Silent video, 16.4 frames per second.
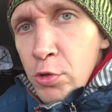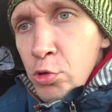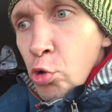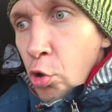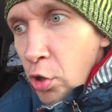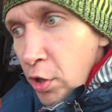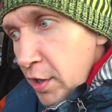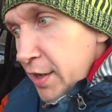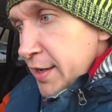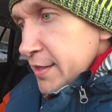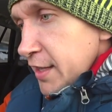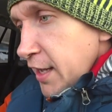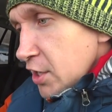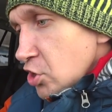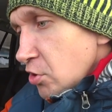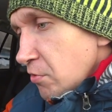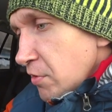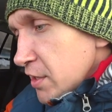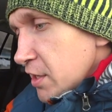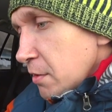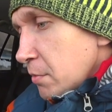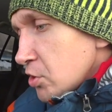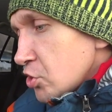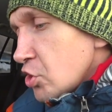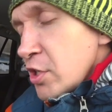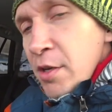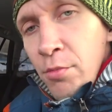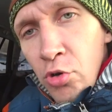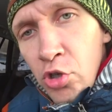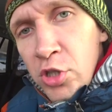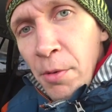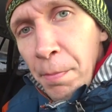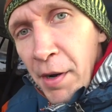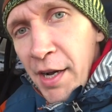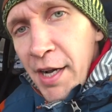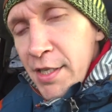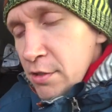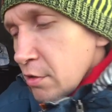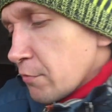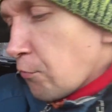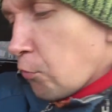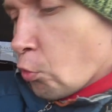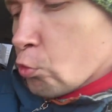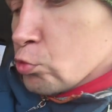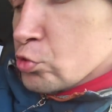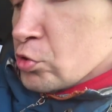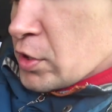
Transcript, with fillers: Но также в этой машине можно показывать фокусы,